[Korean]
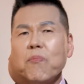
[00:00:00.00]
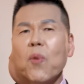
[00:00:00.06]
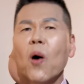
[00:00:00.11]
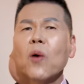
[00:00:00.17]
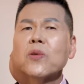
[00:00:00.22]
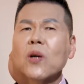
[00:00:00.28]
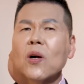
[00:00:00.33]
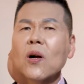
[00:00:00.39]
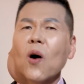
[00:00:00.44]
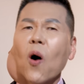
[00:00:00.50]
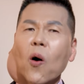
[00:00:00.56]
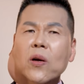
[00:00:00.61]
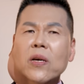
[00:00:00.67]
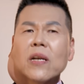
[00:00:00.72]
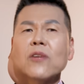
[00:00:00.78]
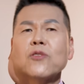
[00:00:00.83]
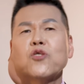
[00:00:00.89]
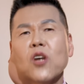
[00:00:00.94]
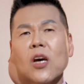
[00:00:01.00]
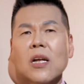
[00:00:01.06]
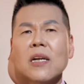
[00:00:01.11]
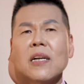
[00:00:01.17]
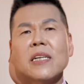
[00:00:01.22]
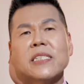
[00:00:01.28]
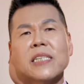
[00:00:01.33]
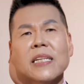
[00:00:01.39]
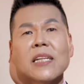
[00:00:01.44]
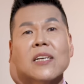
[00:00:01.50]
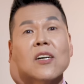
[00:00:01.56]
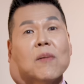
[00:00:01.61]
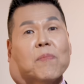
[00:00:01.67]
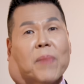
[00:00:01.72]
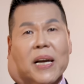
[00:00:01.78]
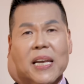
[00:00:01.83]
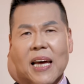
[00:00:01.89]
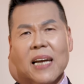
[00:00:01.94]
명령을 어기는 죄를 짓는
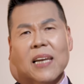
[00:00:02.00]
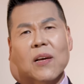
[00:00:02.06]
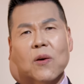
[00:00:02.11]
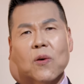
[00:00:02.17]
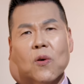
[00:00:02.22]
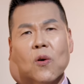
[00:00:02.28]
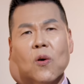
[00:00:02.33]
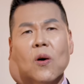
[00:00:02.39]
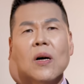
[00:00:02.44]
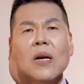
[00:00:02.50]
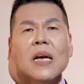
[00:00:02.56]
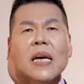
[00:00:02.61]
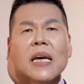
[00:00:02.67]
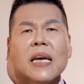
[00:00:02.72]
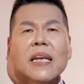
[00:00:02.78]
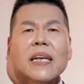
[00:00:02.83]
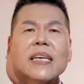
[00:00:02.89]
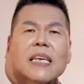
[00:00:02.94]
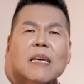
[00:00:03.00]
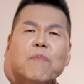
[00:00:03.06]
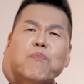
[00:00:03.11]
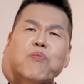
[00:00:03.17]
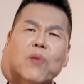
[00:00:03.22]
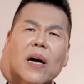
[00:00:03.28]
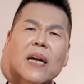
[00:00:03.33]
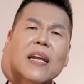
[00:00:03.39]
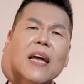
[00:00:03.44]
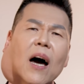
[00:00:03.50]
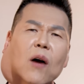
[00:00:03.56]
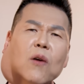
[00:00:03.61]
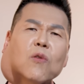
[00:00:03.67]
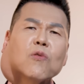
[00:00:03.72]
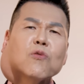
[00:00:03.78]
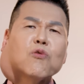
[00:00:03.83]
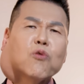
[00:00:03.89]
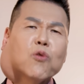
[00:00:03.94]
것만이 아니고 이렇게
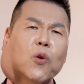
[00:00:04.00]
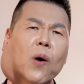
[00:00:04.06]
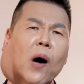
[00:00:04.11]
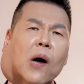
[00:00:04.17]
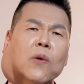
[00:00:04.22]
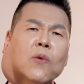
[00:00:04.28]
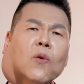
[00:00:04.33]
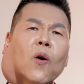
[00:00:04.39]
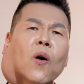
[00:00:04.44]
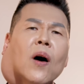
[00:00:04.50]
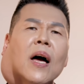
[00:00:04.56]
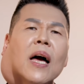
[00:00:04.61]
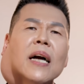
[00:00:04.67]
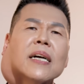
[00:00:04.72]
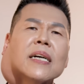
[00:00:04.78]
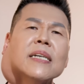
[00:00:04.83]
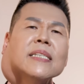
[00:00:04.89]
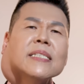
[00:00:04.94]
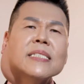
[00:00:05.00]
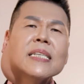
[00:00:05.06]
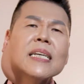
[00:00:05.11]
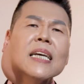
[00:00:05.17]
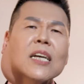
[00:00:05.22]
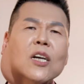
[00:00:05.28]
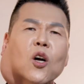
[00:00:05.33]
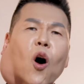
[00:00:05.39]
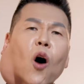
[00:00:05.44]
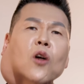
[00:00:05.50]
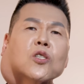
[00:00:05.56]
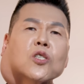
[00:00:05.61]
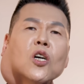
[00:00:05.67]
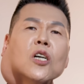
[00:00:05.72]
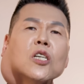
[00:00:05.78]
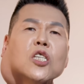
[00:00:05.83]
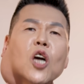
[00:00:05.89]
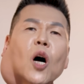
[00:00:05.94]
불안해하고 두려워하고 근심,
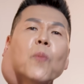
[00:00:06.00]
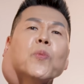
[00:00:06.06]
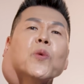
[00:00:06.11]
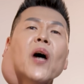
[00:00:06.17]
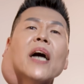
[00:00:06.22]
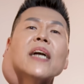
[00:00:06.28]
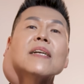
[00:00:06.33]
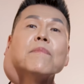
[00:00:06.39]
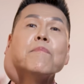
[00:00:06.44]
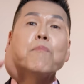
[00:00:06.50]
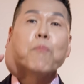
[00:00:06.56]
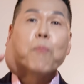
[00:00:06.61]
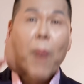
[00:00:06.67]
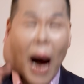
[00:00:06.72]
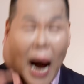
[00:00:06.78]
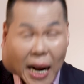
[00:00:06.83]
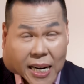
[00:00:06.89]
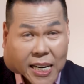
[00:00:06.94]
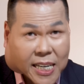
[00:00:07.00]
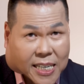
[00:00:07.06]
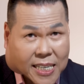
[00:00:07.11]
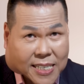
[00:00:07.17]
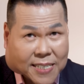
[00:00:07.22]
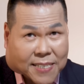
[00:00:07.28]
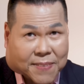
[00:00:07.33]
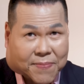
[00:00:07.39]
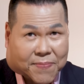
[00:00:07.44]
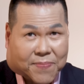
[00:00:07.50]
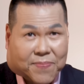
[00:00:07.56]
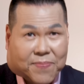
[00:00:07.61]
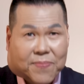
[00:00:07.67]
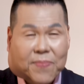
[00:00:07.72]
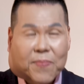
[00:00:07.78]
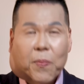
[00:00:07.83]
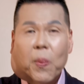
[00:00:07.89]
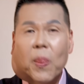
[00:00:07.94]
걱정, 염려하는 만큼
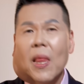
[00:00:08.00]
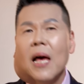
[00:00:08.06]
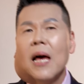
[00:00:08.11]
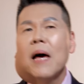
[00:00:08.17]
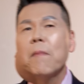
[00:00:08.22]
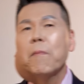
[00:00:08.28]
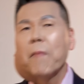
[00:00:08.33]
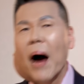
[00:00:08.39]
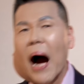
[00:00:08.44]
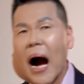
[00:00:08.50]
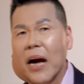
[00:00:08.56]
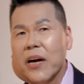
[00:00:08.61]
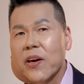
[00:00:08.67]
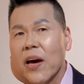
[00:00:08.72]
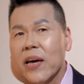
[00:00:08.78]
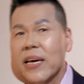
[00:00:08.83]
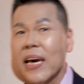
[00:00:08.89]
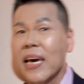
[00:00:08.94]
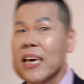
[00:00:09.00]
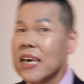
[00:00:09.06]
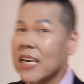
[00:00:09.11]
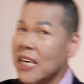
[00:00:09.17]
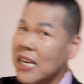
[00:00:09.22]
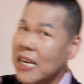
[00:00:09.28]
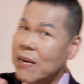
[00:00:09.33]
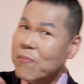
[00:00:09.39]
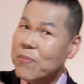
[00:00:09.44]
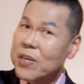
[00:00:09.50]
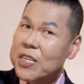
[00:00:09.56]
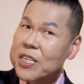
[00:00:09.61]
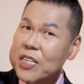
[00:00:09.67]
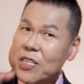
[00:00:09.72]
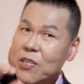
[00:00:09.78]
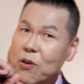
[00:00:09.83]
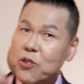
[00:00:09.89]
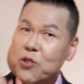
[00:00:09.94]
마귀에게 힘을
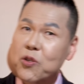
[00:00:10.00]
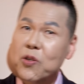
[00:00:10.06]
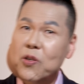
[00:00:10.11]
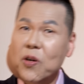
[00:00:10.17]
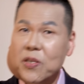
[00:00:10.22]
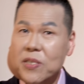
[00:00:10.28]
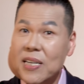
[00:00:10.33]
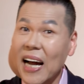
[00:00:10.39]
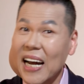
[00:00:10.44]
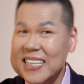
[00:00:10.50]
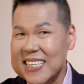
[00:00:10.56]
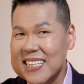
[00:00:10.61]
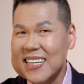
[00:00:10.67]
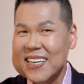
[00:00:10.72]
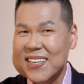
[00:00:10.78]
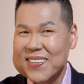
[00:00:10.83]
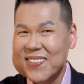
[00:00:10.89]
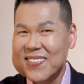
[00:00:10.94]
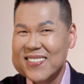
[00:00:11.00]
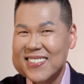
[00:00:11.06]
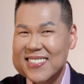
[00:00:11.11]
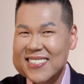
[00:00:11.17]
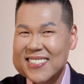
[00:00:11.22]
실어주는 것을 아시나요?